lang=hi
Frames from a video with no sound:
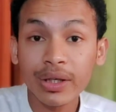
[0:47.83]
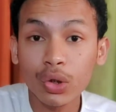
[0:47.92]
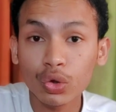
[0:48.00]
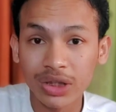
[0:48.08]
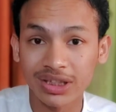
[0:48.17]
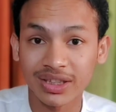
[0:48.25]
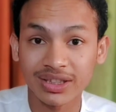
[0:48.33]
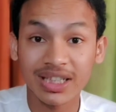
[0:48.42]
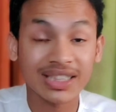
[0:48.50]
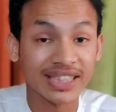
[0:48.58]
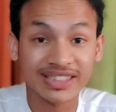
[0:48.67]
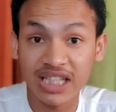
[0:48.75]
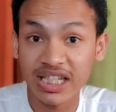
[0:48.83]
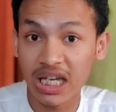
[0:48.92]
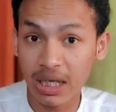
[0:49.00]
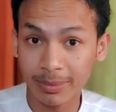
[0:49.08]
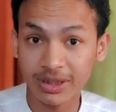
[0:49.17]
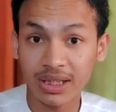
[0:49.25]
न्यूज आ जाती है दस से
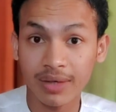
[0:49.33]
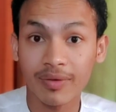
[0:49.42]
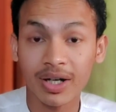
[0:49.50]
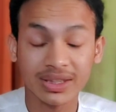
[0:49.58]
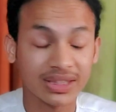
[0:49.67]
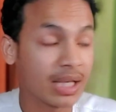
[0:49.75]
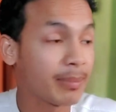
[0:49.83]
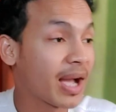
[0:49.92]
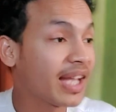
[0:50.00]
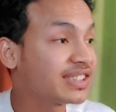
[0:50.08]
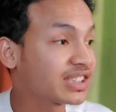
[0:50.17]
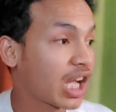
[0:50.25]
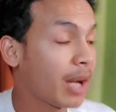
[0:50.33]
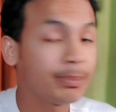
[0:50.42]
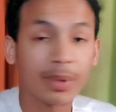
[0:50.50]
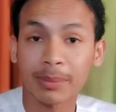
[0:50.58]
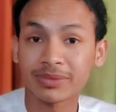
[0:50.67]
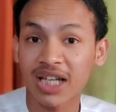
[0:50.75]
ग्यारह बजे के वक्त के भाई
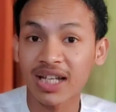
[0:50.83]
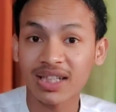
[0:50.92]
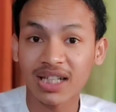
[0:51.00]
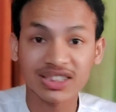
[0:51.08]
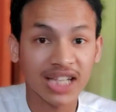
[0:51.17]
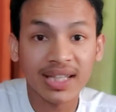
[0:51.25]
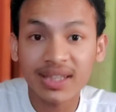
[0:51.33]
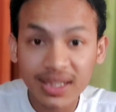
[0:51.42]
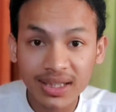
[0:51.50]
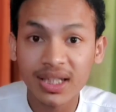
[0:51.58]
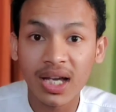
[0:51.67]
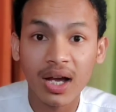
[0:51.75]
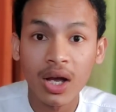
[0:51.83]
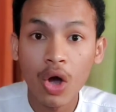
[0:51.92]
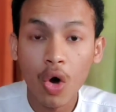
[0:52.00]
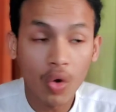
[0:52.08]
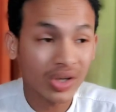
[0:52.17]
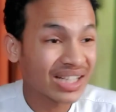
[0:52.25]
साहब रमजान का चांद दिख गया
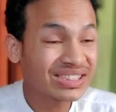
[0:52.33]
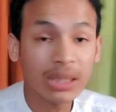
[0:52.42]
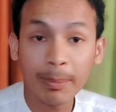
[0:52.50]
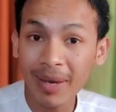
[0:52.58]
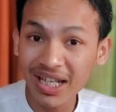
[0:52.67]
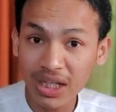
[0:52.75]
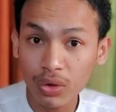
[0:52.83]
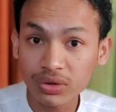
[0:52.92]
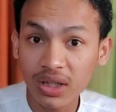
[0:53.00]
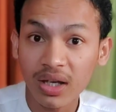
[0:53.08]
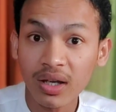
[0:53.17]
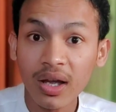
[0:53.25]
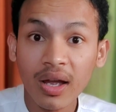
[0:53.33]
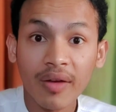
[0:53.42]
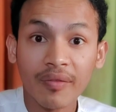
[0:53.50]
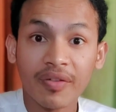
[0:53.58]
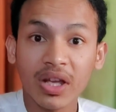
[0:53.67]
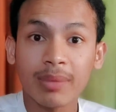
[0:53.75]
और कल से पहला रोजा है
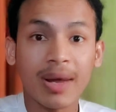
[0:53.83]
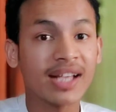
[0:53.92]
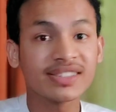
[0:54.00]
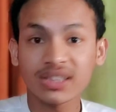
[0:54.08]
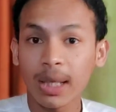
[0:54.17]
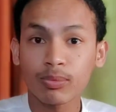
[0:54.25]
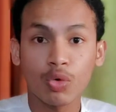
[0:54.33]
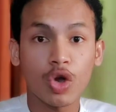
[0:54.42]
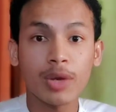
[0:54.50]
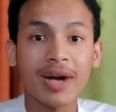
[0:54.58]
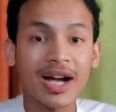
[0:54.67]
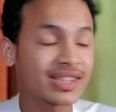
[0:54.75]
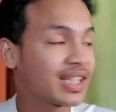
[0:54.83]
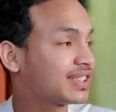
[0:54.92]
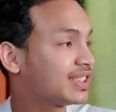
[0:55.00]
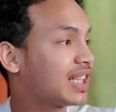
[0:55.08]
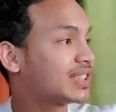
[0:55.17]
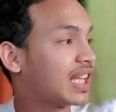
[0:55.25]
फिर भाई साहब कोई वार्ता
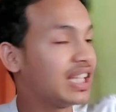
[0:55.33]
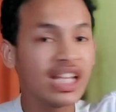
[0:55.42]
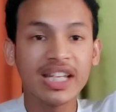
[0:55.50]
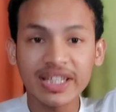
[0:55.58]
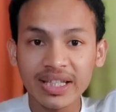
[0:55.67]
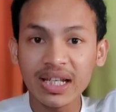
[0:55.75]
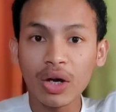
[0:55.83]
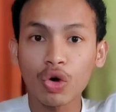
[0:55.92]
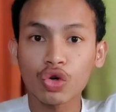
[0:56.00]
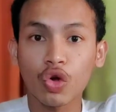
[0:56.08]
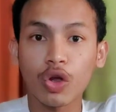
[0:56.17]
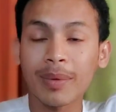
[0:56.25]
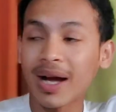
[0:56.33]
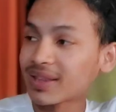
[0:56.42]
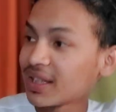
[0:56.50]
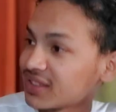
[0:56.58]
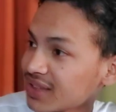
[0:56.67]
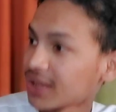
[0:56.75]
सीधा दही लेने के लिए और कोई
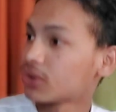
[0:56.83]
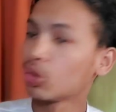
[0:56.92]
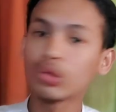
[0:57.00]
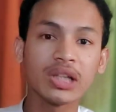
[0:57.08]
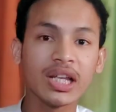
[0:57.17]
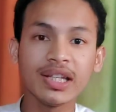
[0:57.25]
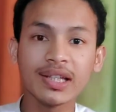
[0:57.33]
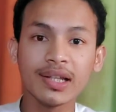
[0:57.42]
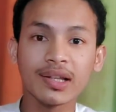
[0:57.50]
वार्ता सीधा दूध लेने के